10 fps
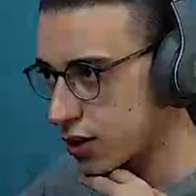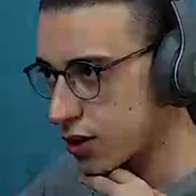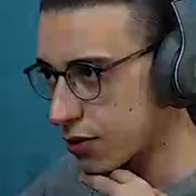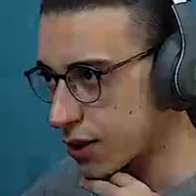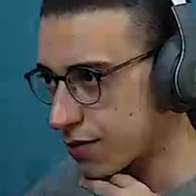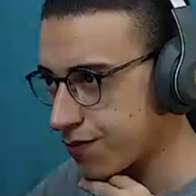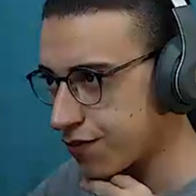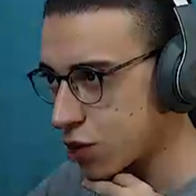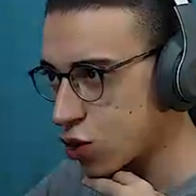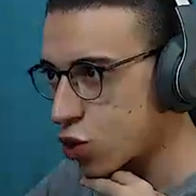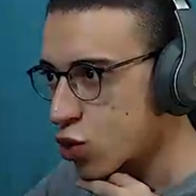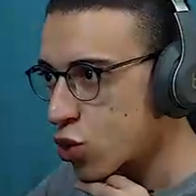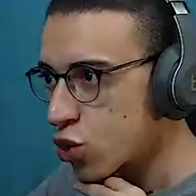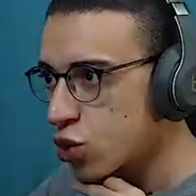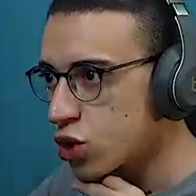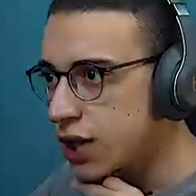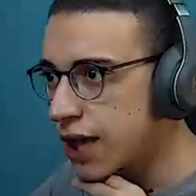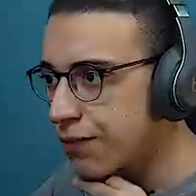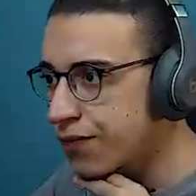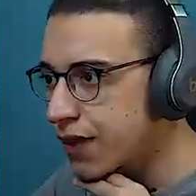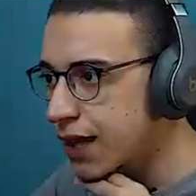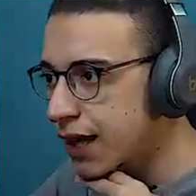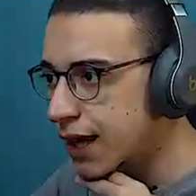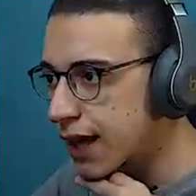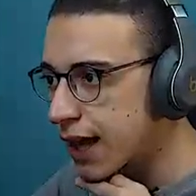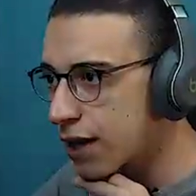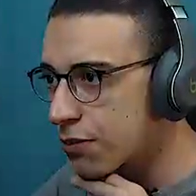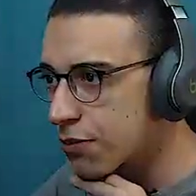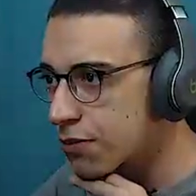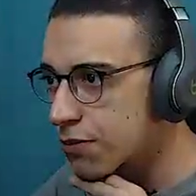تمام يا ابن الكلب